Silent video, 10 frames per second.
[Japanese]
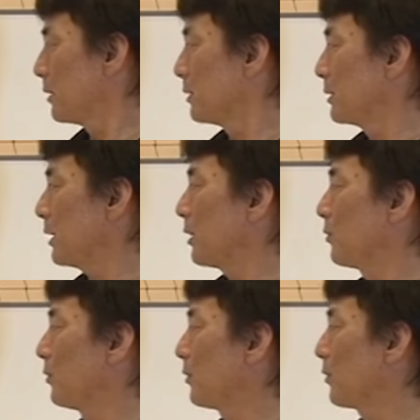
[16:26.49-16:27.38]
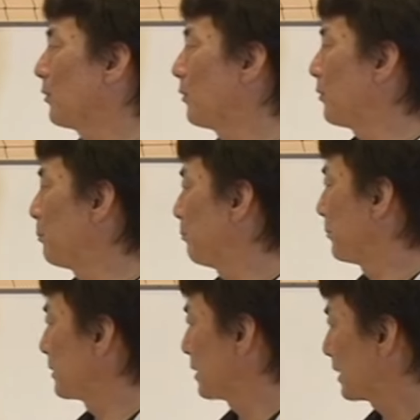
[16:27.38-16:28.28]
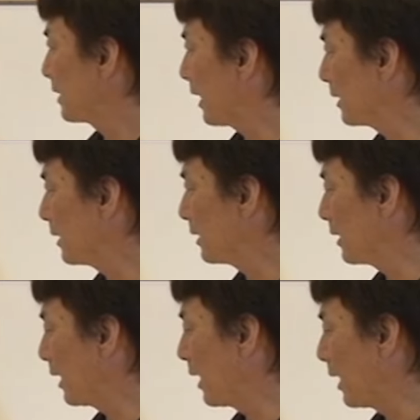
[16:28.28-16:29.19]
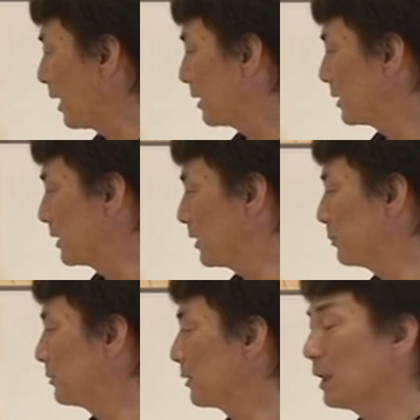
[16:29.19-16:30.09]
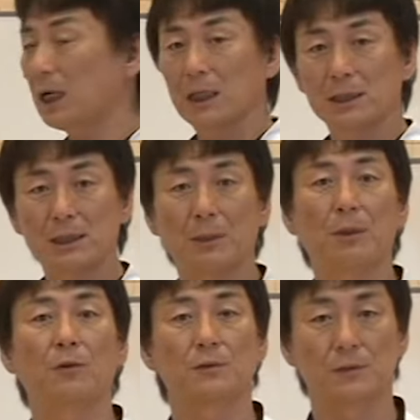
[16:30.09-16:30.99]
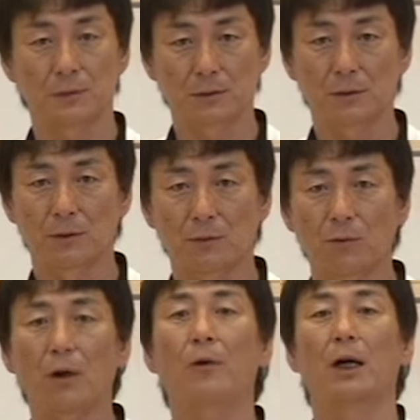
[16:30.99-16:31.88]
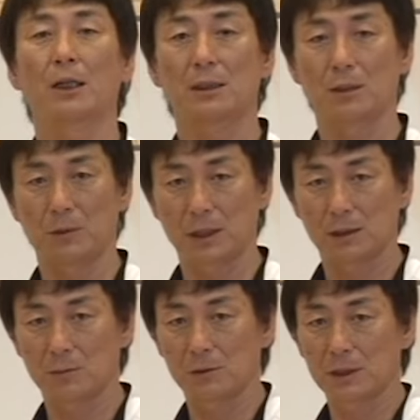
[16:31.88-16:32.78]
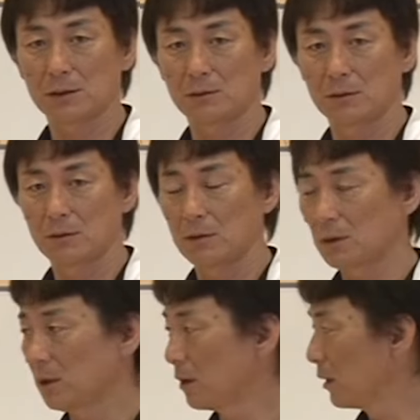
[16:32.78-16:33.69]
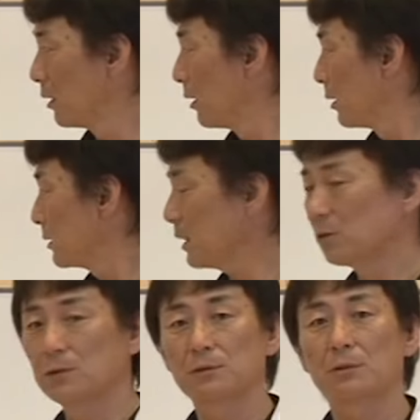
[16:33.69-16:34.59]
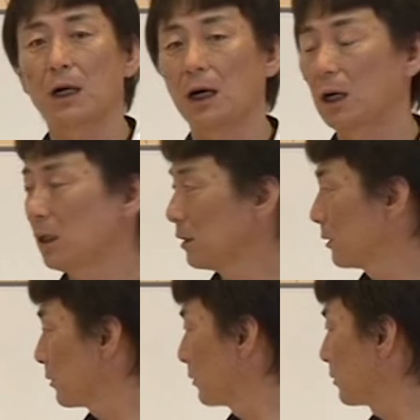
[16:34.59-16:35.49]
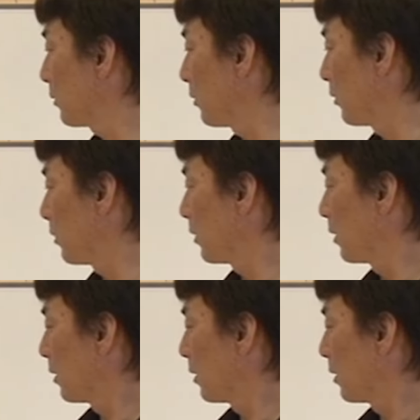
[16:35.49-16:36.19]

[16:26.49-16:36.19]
じゃあこうこう他人や自分が邪魔をするのは分かってもらえたと思うんですけどじゃあどうするかというと、